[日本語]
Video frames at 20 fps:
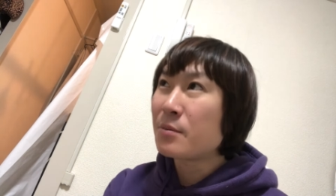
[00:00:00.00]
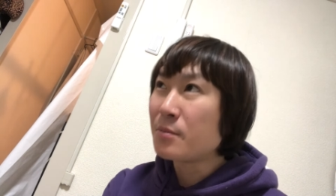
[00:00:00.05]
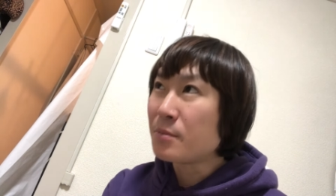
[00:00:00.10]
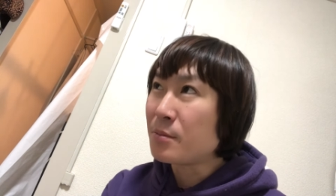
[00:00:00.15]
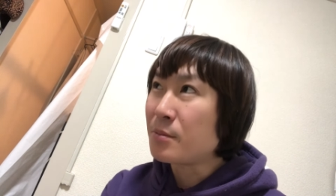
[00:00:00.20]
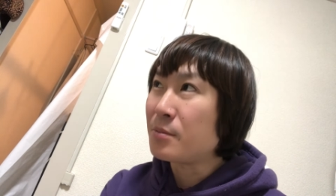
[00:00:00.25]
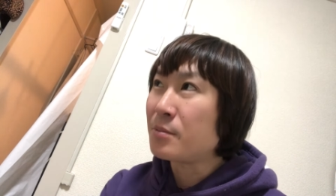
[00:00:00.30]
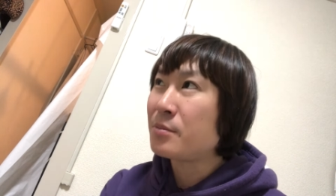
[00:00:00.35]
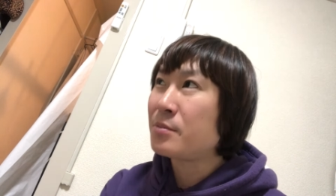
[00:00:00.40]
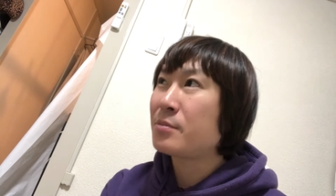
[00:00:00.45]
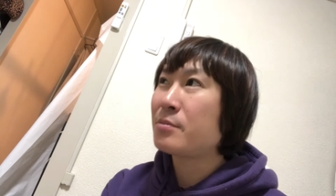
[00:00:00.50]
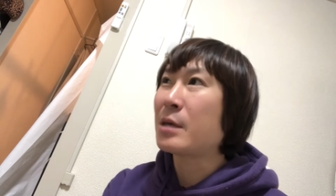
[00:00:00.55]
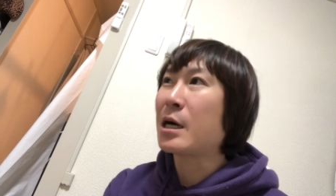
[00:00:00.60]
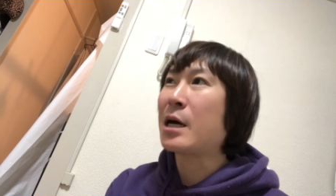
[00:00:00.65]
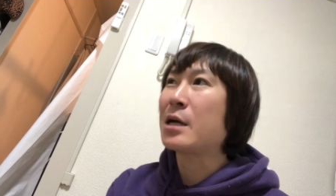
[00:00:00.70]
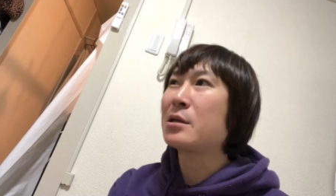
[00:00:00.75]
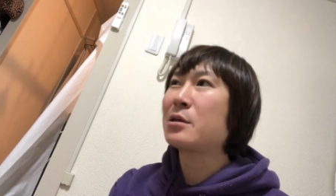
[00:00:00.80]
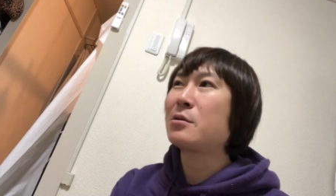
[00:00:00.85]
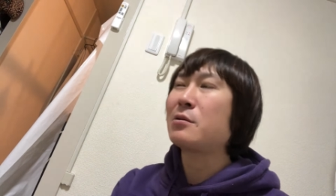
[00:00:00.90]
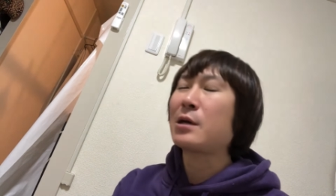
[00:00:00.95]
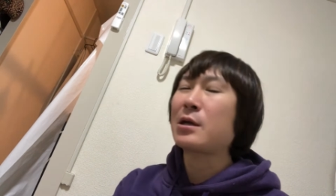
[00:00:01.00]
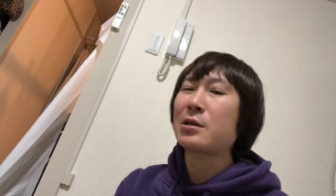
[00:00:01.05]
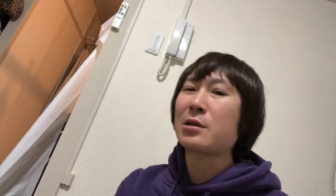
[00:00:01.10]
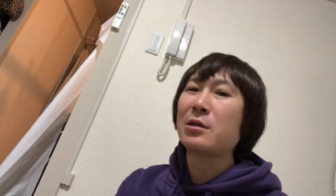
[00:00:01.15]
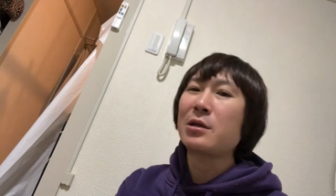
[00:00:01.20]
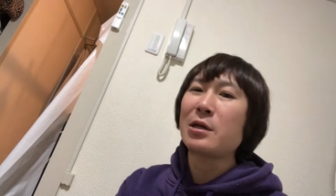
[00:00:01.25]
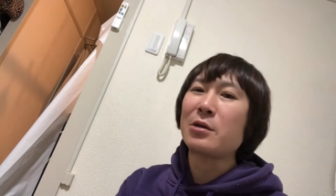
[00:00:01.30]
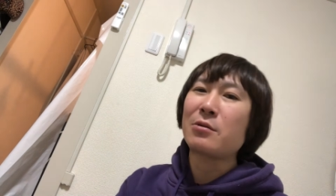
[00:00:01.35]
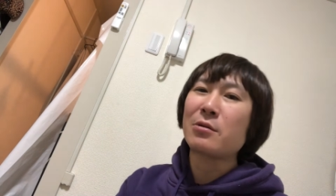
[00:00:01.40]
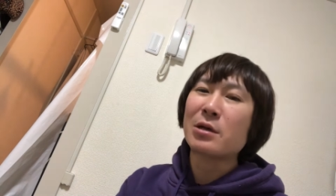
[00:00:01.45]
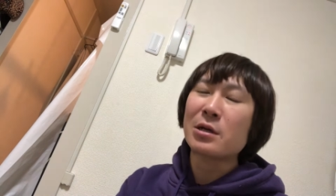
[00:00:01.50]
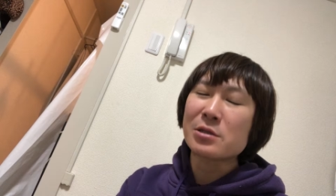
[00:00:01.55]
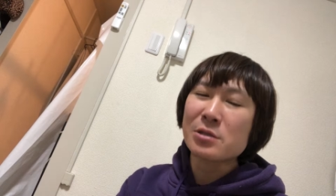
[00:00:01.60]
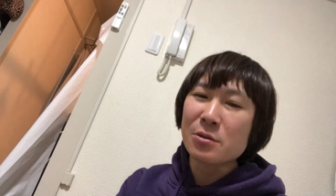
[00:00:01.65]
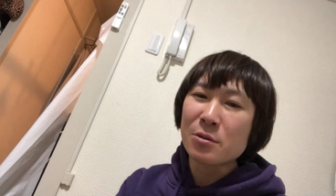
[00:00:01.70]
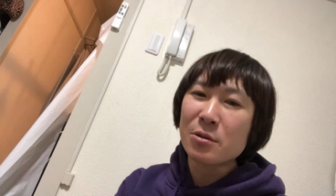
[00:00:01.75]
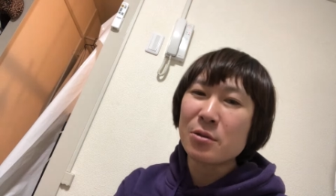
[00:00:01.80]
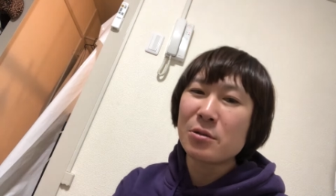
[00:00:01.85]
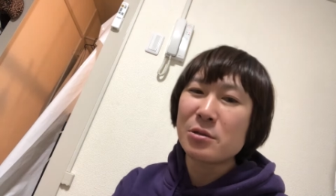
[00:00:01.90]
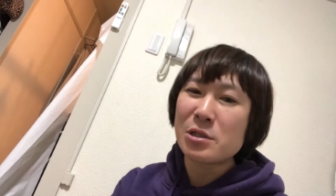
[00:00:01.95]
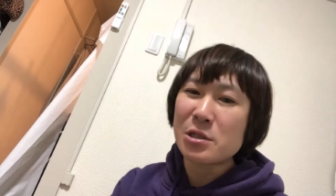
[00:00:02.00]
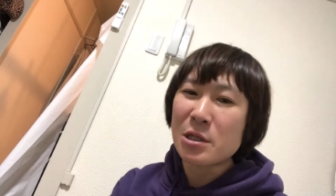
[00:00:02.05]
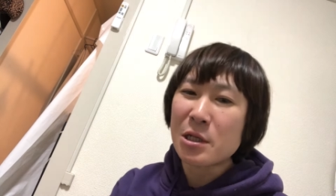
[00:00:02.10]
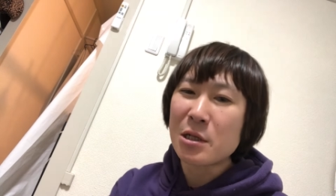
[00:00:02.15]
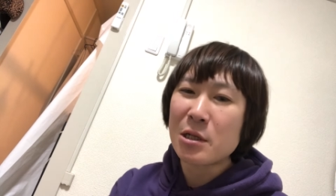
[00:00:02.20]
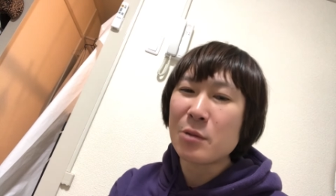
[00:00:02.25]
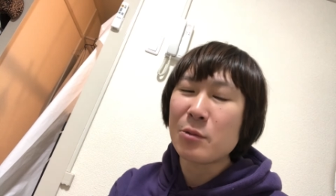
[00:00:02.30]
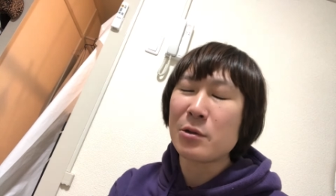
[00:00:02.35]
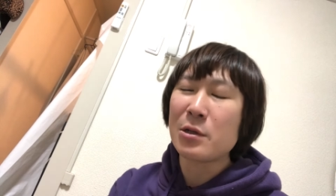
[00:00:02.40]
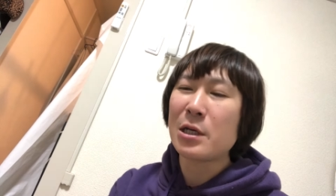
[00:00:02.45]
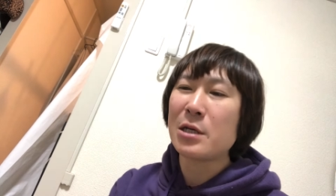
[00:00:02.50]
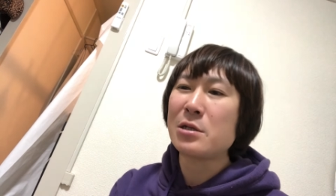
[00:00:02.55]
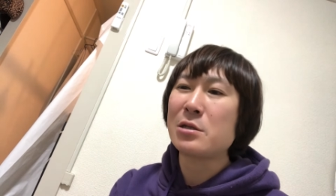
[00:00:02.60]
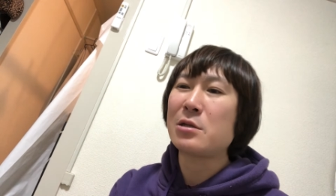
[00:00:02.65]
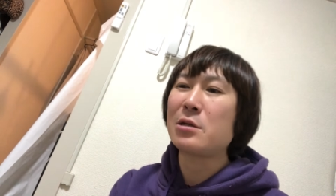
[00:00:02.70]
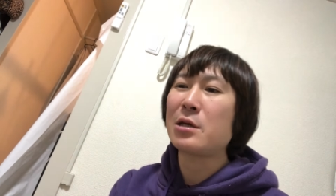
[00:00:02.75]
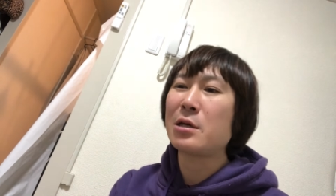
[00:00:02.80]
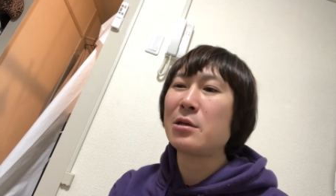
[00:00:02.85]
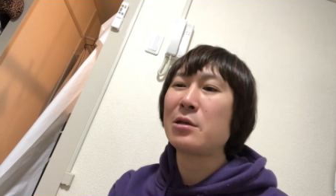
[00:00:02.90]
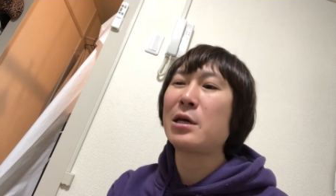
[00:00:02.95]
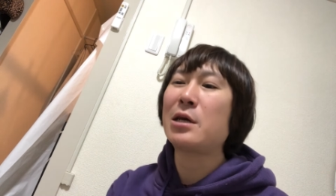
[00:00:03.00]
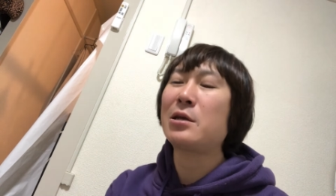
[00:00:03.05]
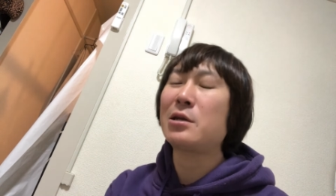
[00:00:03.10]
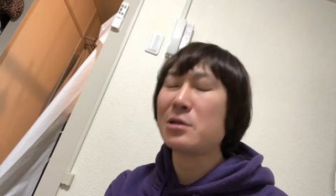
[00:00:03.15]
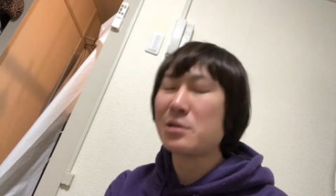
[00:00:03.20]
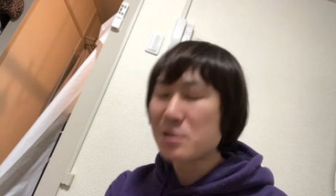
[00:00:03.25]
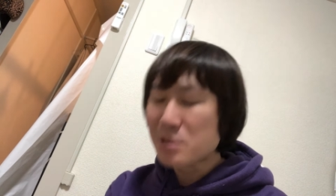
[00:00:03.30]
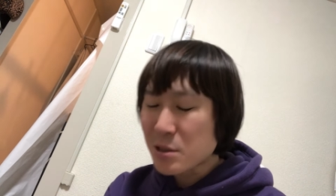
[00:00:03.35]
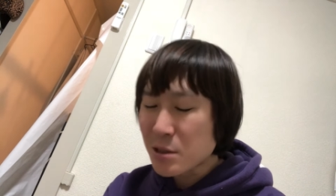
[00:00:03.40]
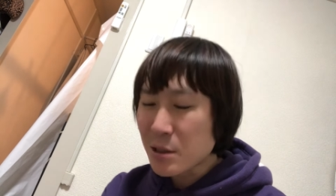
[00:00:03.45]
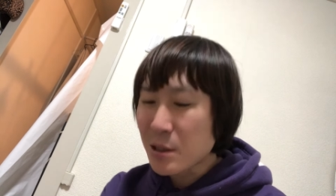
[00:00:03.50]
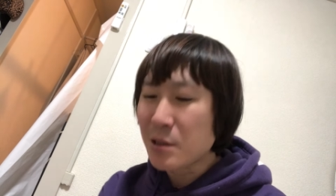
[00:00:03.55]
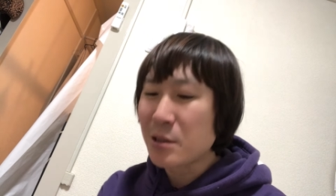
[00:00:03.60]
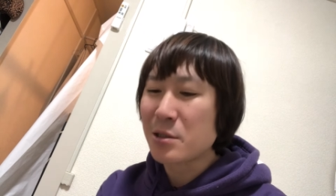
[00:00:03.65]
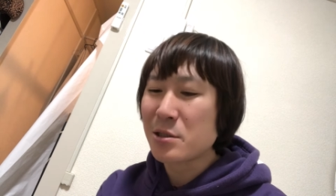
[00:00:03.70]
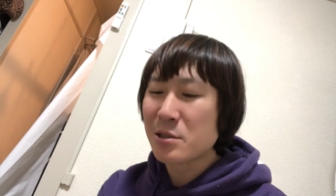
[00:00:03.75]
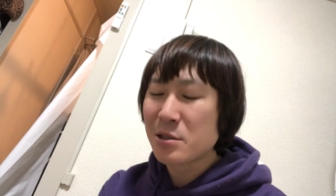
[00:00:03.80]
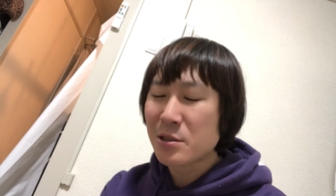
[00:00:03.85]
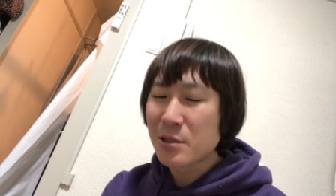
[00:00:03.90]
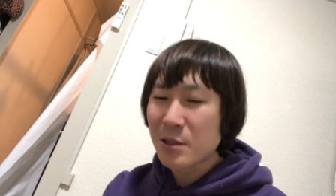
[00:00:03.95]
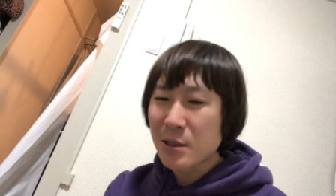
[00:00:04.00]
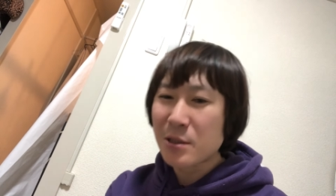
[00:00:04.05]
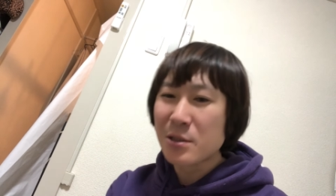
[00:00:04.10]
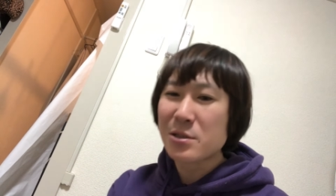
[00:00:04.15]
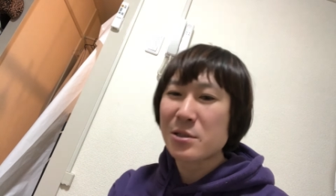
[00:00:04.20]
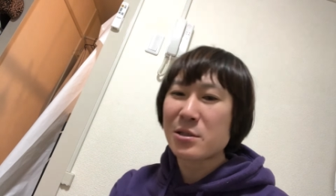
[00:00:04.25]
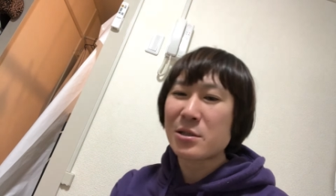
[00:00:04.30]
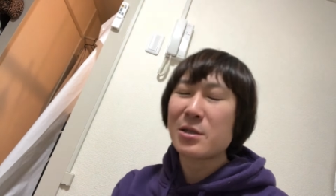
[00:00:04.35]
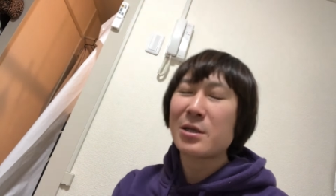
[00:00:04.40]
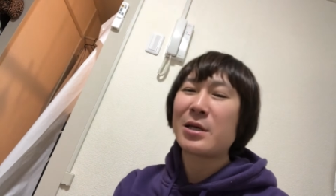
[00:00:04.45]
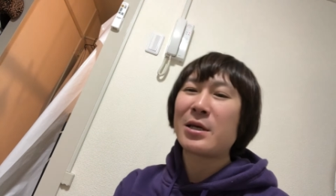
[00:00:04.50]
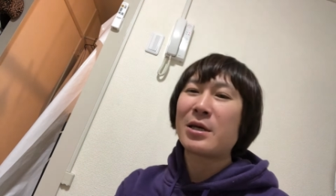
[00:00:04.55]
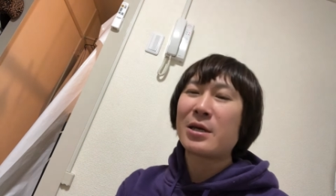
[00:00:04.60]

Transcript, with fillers: うんまあ、合ってる合ってないとかそういう次元でもないないないですないですないです